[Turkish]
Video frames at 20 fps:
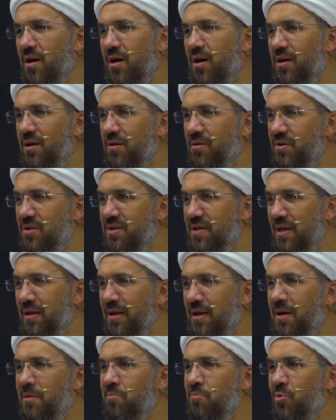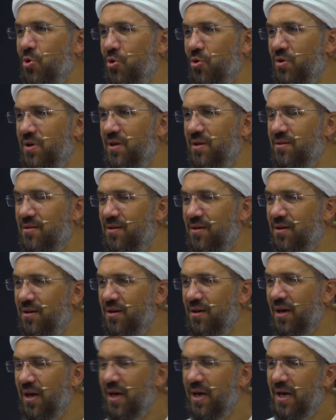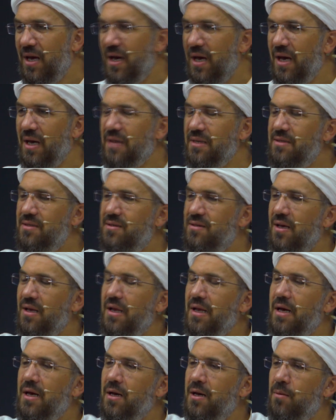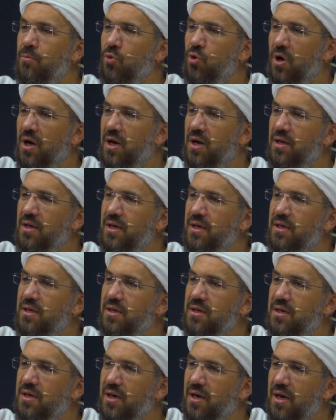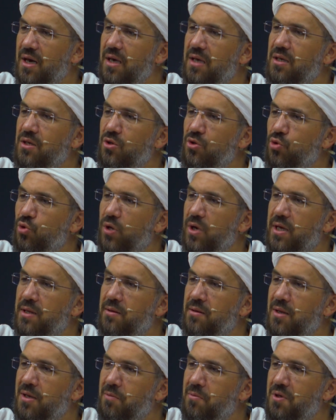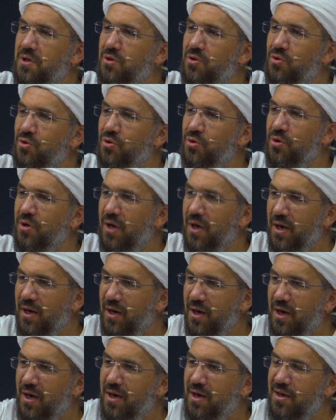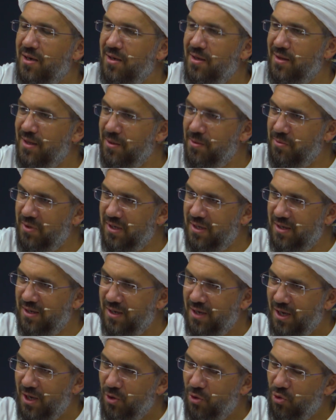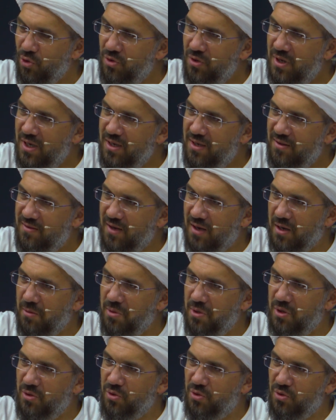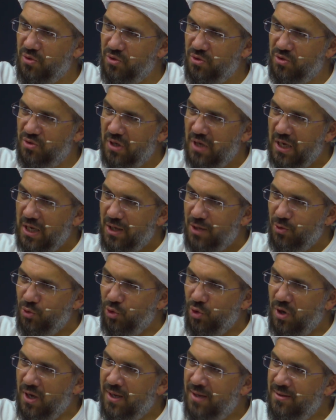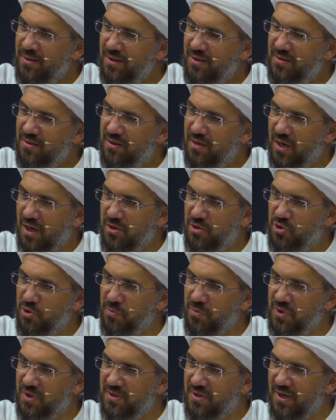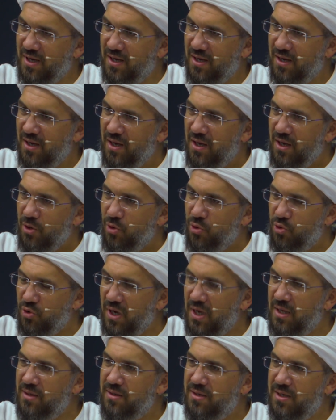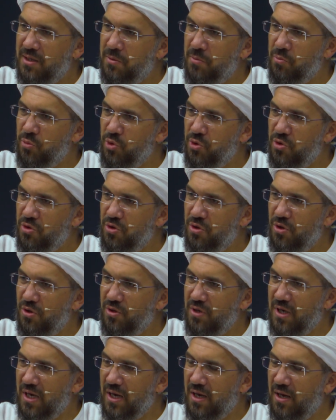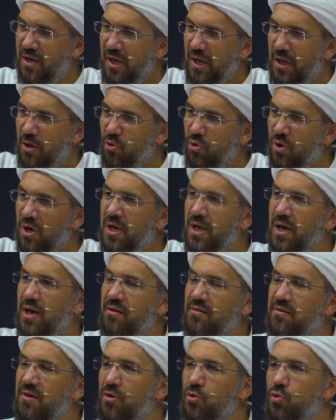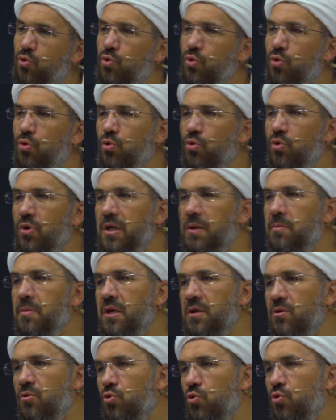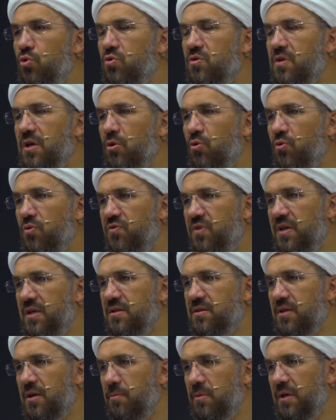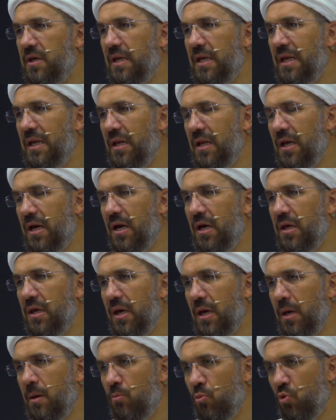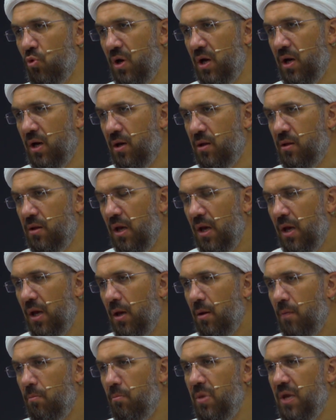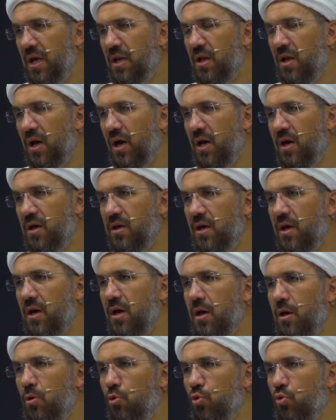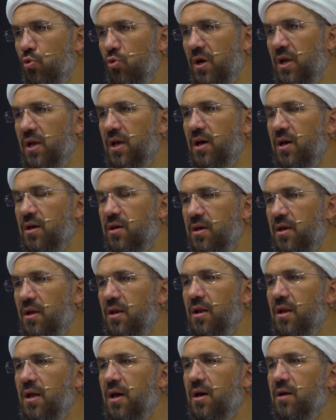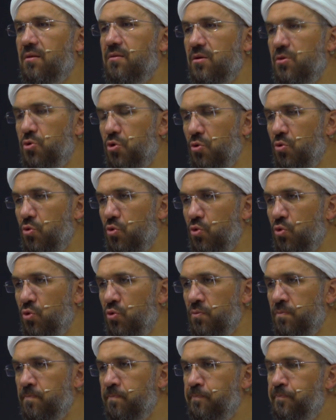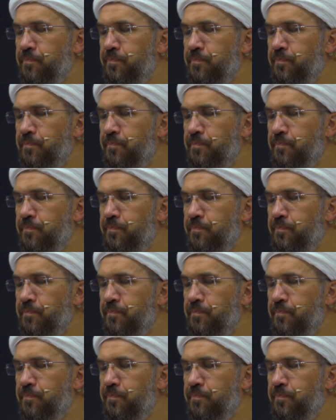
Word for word: aleyhi ve sellem öğretti. Esselamu aleyke eyyühen nebiyyü, ey nebi. Ona hitap ediyoruz. Ruhaniyeti karşımızda. Kur'an-ı Kerim buyuruyor ya وَلَا تَقُولُوا لِمَنْ يُقْتَلُ ف۪ي سَب۪يلِ اللّٰهِ اَمْوَاتٍ بَلْ اَحْيَاءُ وَلَاكِنْ لَا تَشْعُرُونَ